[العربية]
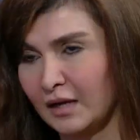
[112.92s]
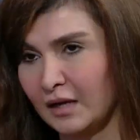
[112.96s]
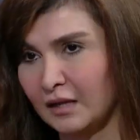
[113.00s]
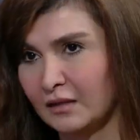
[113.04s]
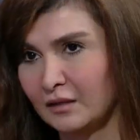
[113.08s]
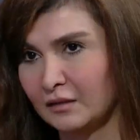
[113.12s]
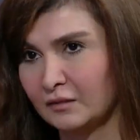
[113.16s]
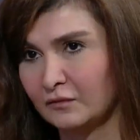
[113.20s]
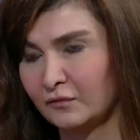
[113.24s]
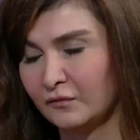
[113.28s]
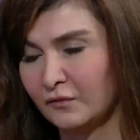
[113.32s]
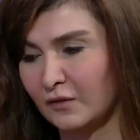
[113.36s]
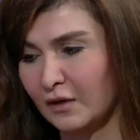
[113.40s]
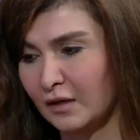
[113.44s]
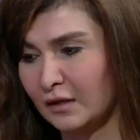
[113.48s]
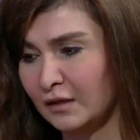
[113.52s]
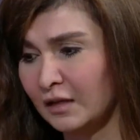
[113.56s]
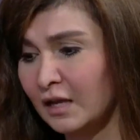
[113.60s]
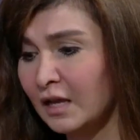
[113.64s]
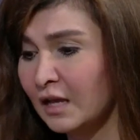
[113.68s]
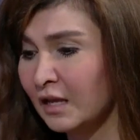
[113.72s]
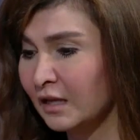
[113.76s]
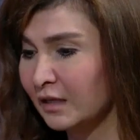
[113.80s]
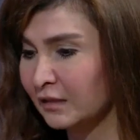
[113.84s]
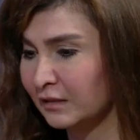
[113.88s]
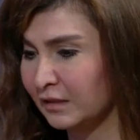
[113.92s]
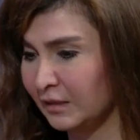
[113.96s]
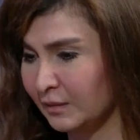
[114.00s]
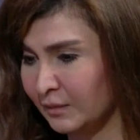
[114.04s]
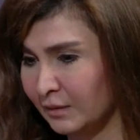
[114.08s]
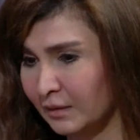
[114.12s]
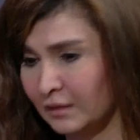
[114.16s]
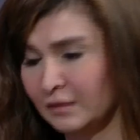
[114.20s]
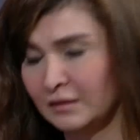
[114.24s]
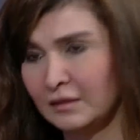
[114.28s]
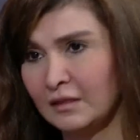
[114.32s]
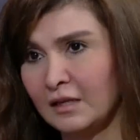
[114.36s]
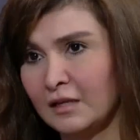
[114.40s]
عن أطفال
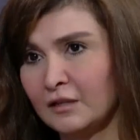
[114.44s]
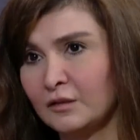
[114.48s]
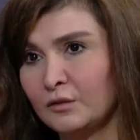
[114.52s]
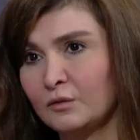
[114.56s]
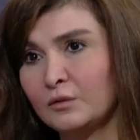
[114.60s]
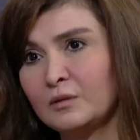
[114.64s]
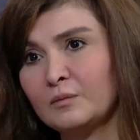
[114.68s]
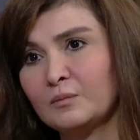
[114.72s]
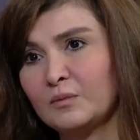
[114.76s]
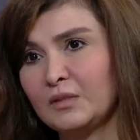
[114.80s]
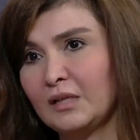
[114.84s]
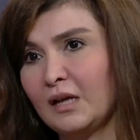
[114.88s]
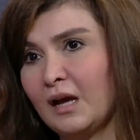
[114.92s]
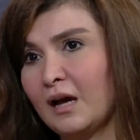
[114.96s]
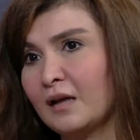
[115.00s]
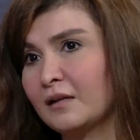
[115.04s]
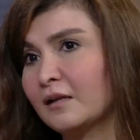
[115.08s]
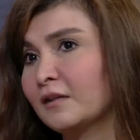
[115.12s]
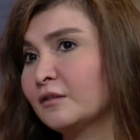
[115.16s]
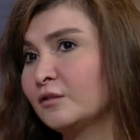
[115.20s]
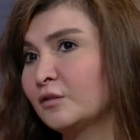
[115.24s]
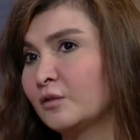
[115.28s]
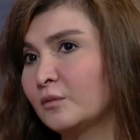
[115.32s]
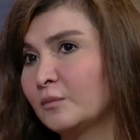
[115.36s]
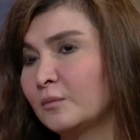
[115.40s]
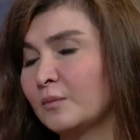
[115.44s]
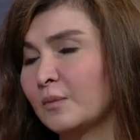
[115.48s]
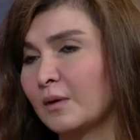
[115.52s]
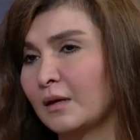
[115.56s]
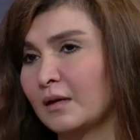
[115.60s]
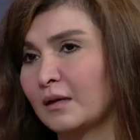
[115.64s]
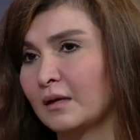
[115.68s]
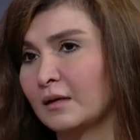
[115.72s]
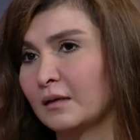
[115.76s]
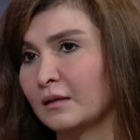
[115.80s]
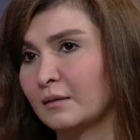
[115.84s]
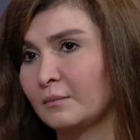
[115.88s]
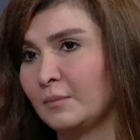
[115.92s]
يؤدون امتحاناتهم
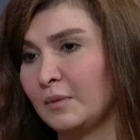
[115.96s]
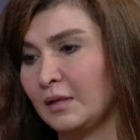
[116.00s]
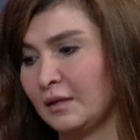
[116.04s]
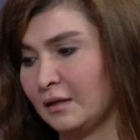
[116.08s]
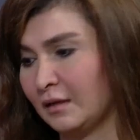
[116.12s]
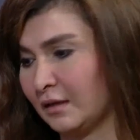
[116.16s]
آه،